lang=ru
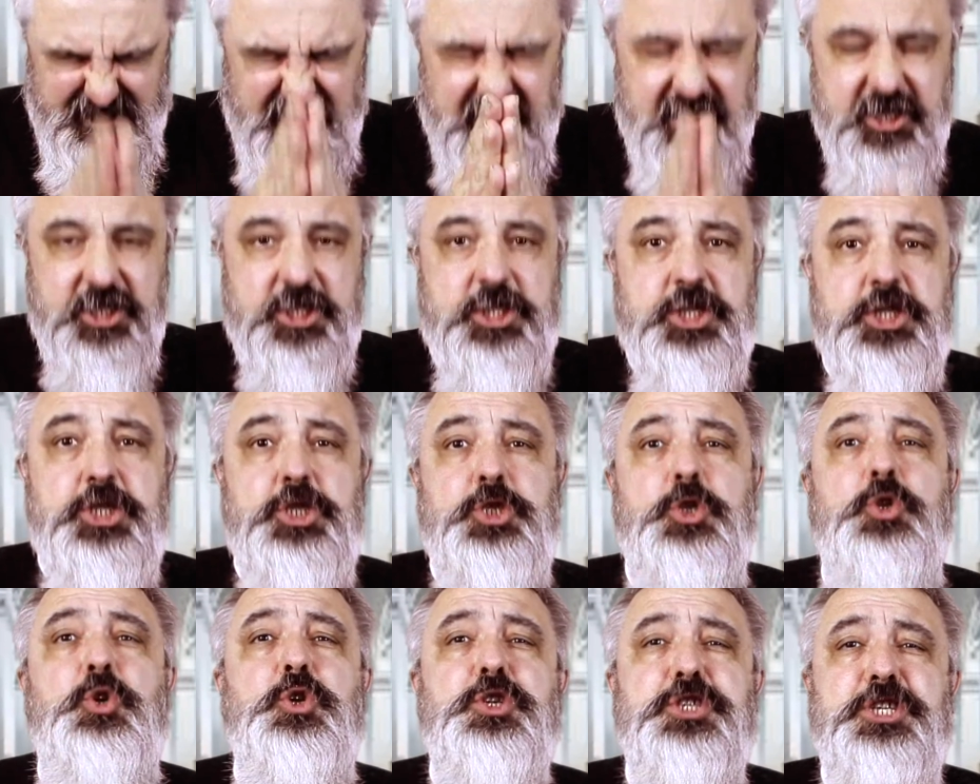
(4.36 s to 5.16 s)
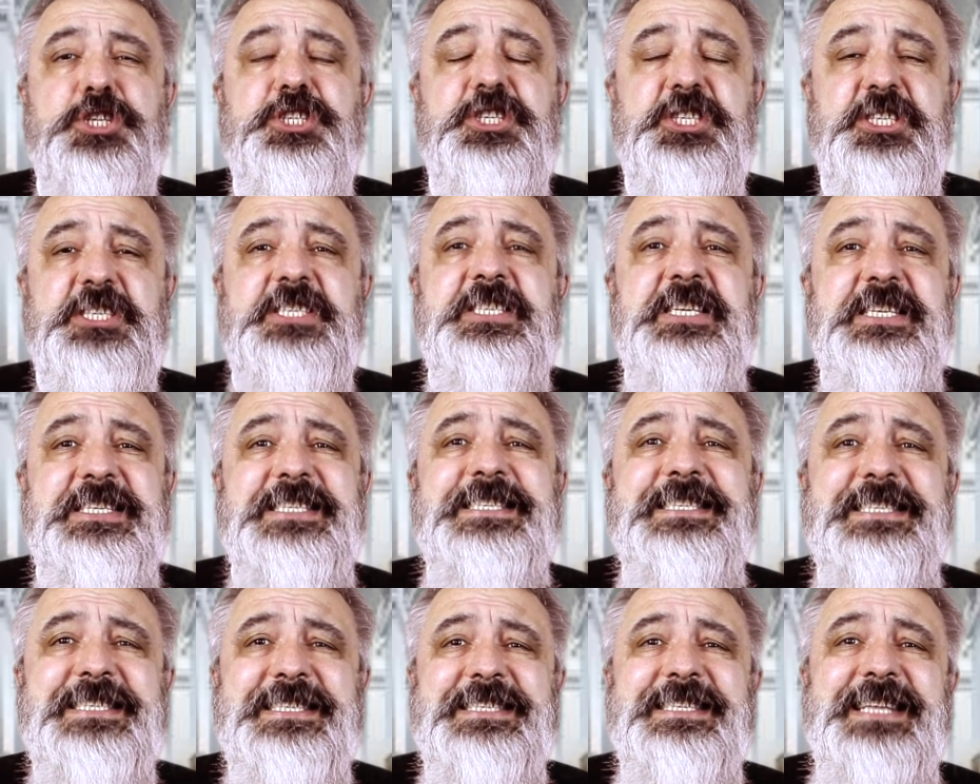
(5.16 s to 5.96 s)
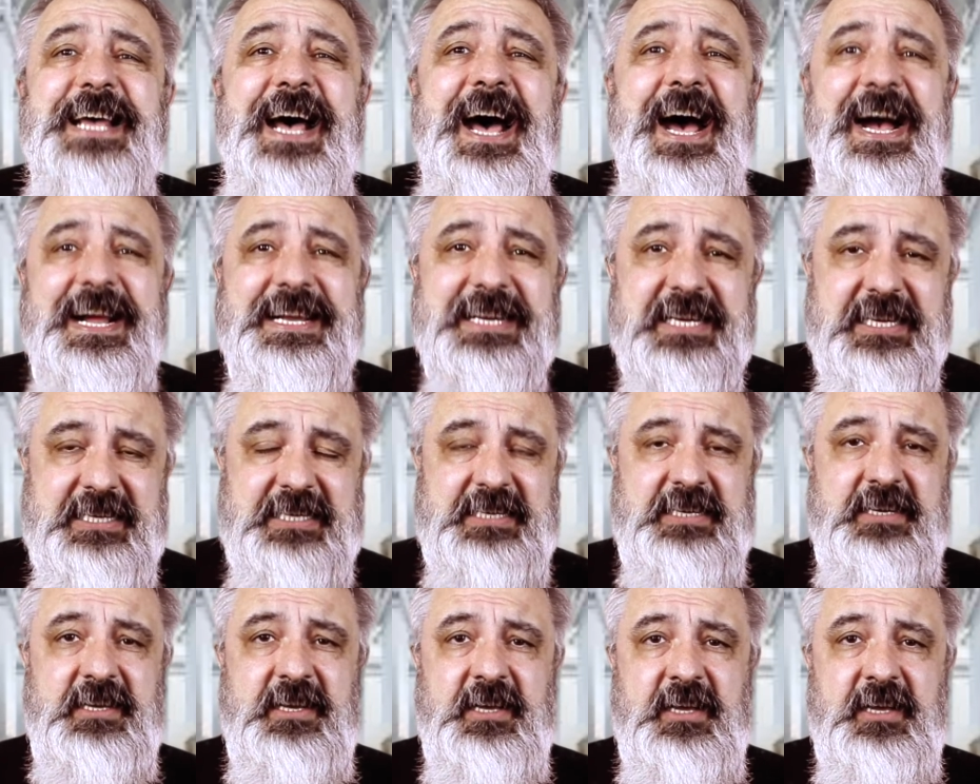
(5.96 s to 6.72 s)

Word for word: что ж ты так?